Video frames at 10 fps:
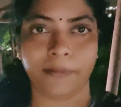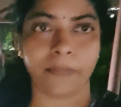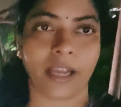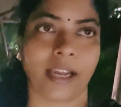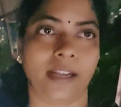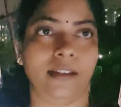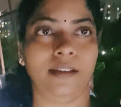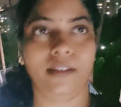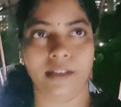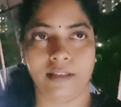
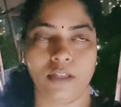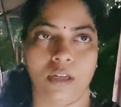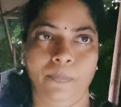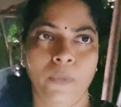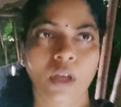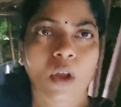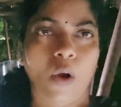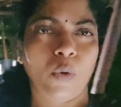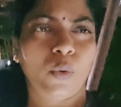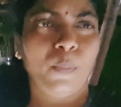மயங்கிட்டு இருந்துட்டான்
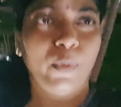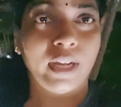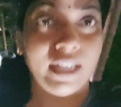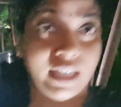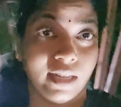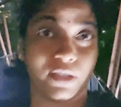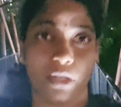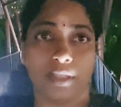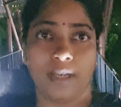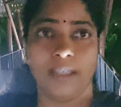அவனுக்கு ரொம்ப கில்ட்டி
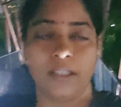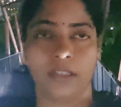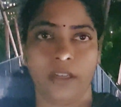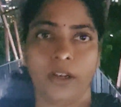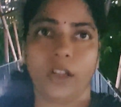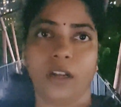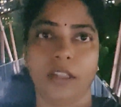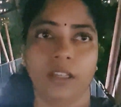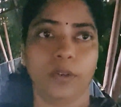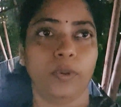கான்ஷியஸ் ஆயிடுச்சு என்னடா
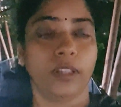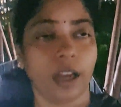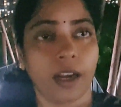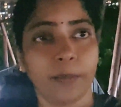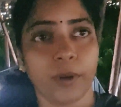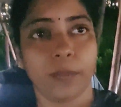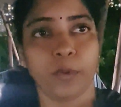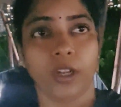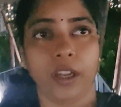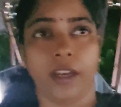அது ஒரு தியானம் பண்ண
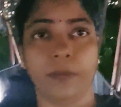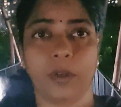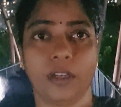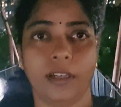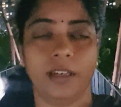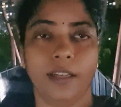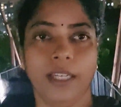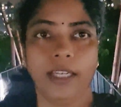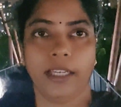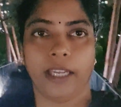முடியலையே நமக்கு
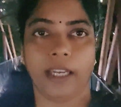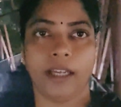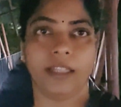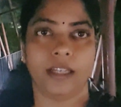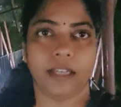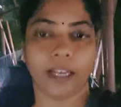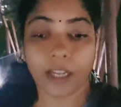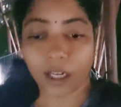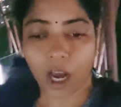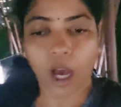என்ன இதுக்கு
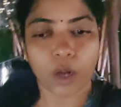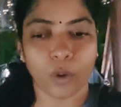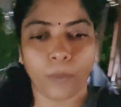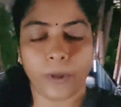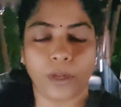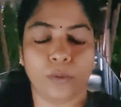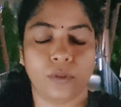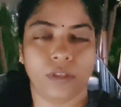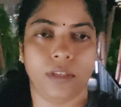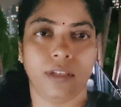என்ன காரணம் அப்படின்னு
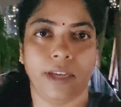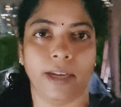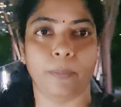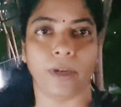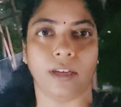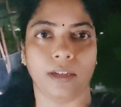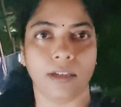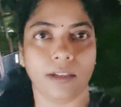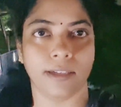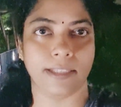யோசிச்சுட்டு என்ன
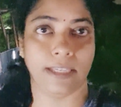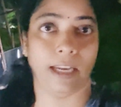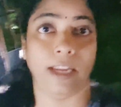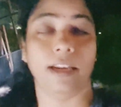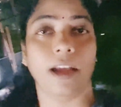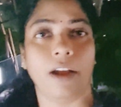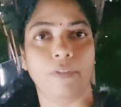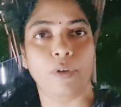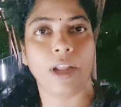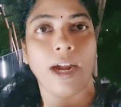பண்ணியிருக்கான் சரி
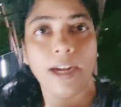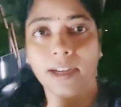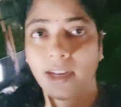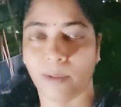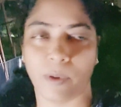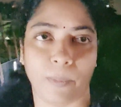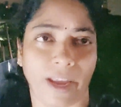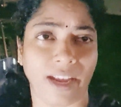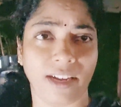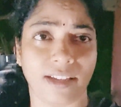அவளோட அழகில் நம்ம
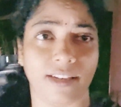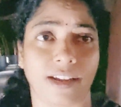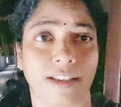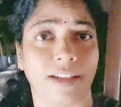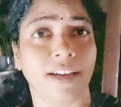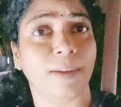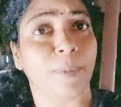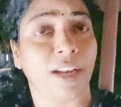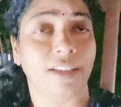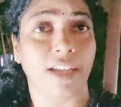மயங்கினதுனால தானே நம்மளால்